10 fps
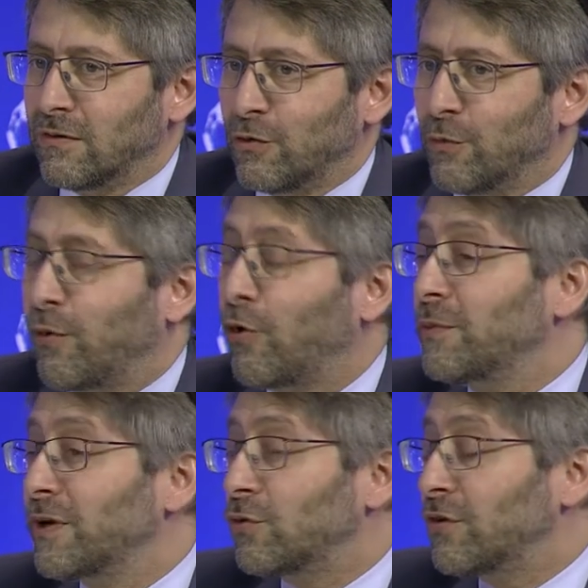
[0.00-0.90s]
le
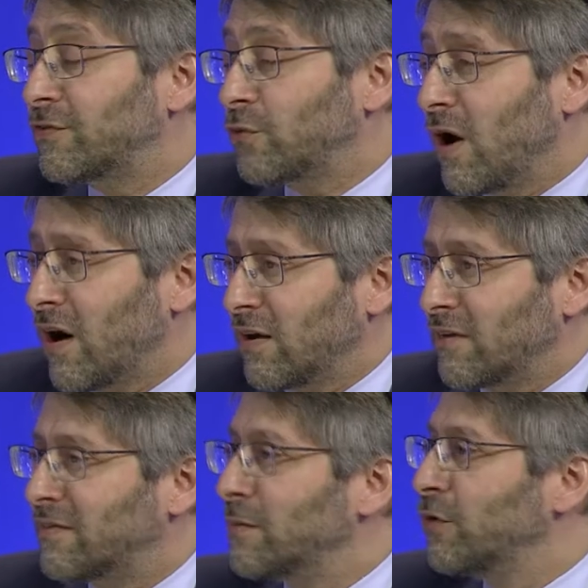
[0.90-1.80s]
premier de l'histoire,
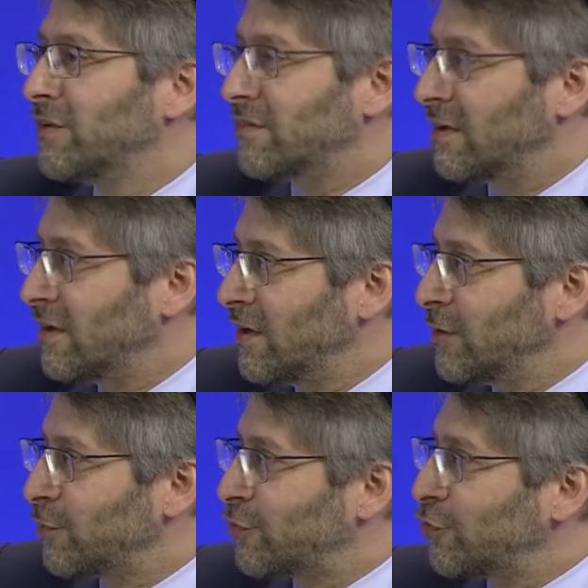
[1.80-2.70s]
c'est Moïse,
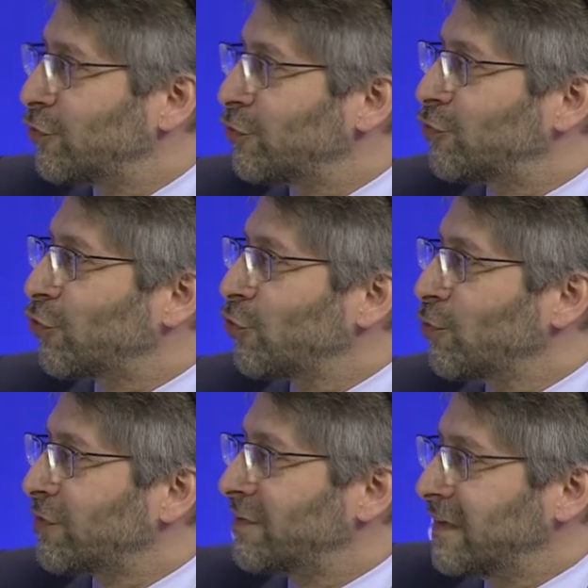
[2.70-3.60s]
puisque sur le
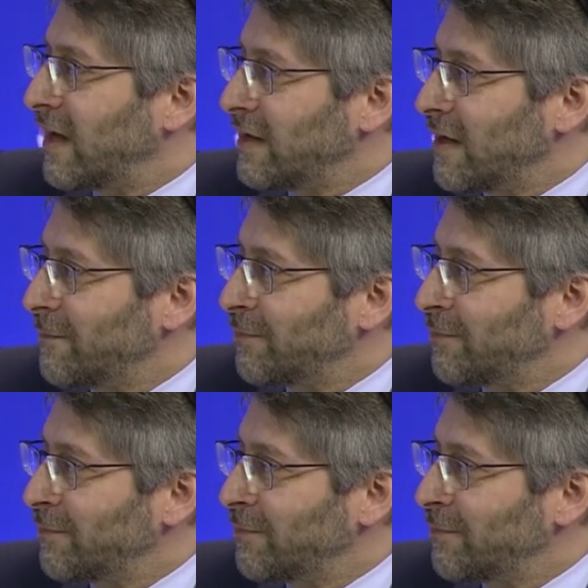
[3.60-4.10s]
mont Sinaï,